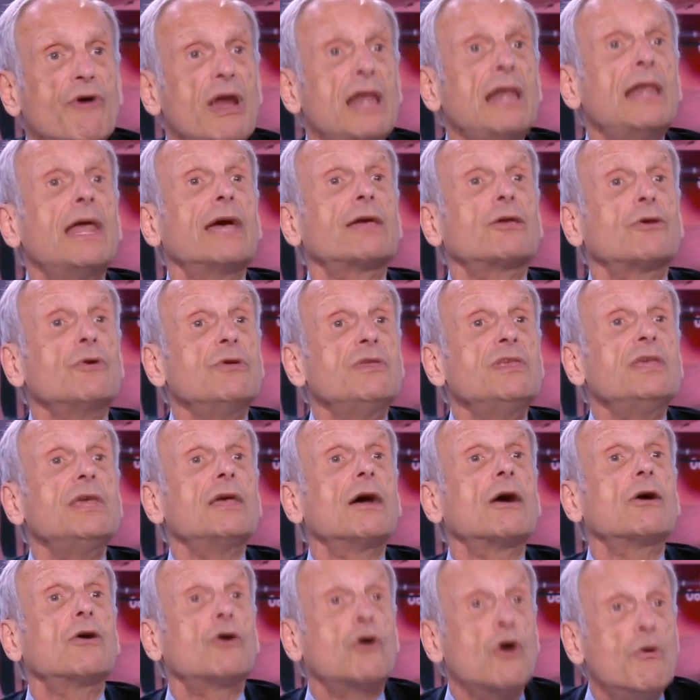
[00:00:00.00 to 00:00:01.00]

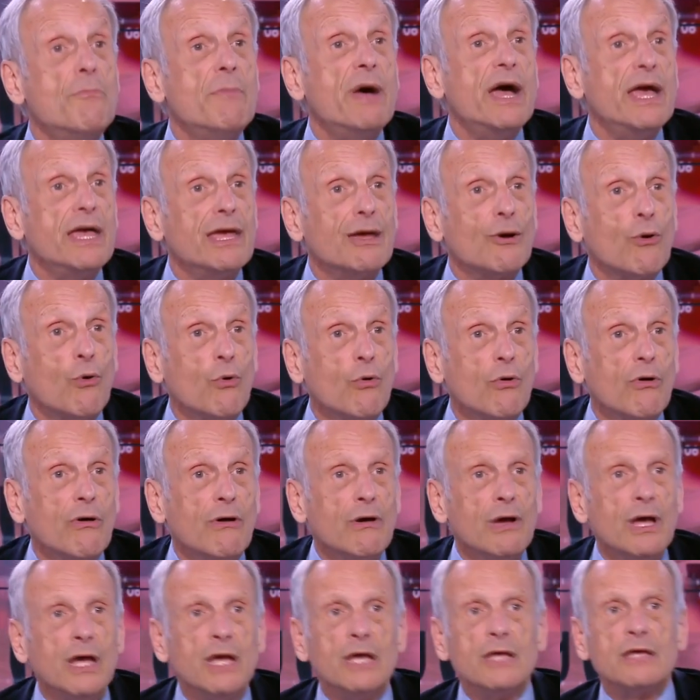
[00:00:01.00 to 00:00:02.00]
l'accueillir comme un héros,
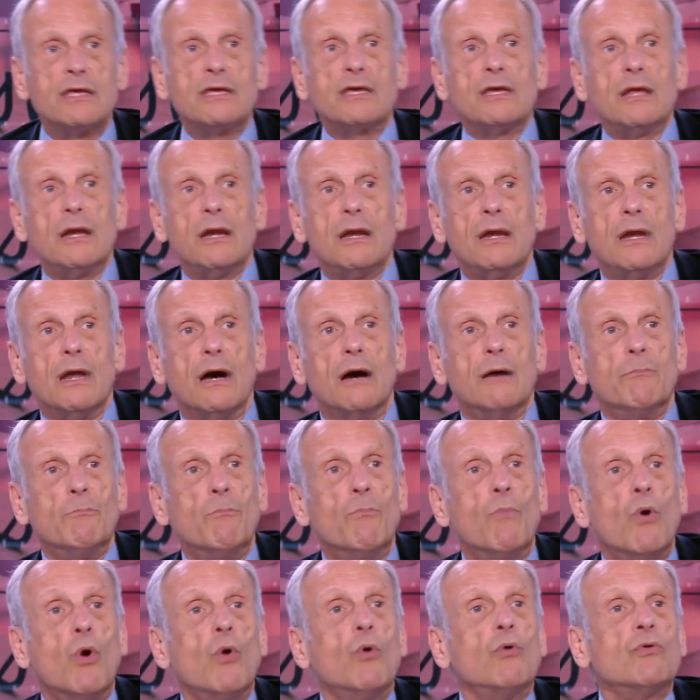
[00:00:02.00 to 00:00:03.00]
qu'il
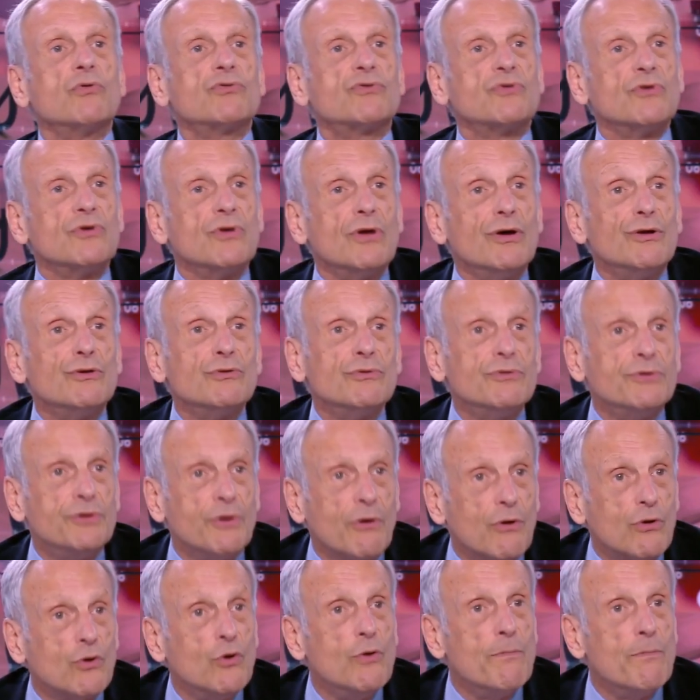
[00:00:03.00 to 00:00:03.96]
monte dans le